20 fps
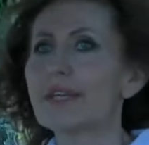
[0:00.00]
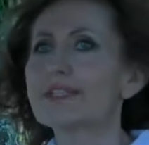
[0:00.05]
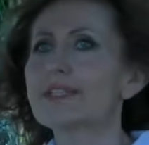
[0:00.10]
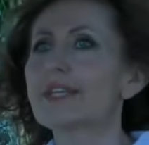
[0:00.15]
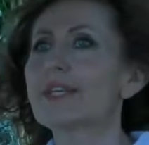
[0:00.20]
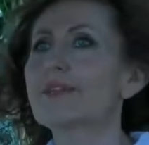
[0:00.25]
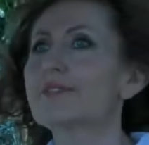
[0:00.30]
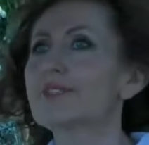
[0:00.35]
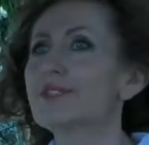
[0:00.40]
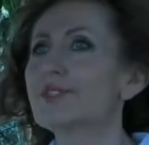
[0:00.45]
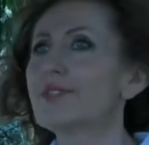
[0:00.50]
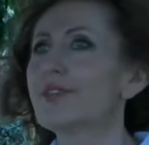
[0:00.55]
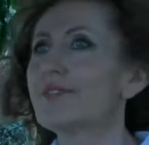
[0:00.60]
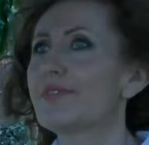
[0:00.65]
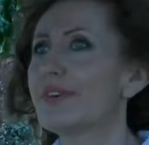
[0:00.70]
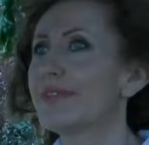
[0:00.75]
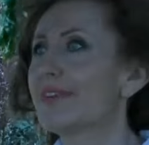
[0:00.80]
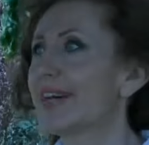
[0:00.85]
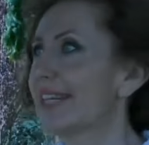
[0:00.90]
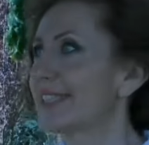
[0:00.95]
La televisione
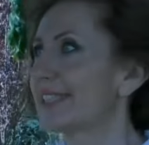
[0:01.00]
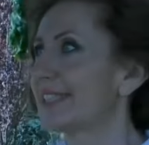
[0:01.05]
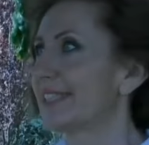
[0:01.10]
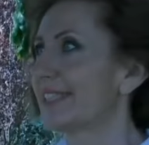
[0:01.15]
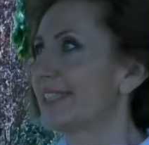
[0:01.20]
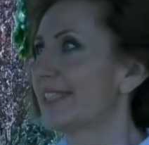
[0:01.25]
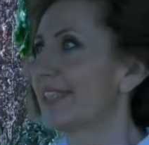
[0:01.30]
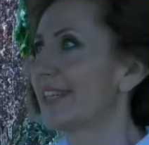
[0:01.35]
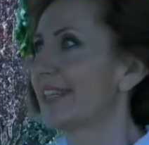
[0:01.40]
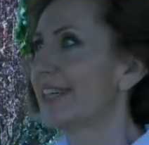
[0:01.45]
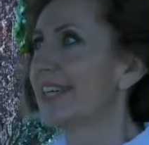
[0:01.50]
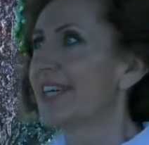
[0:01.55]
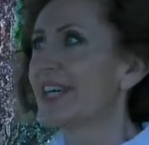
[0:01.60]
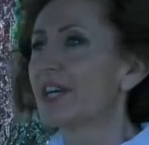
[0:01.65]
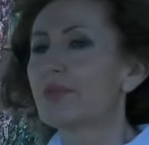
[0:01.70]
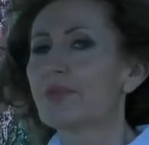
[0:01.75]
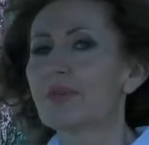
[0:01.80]
va avanti, va avanti,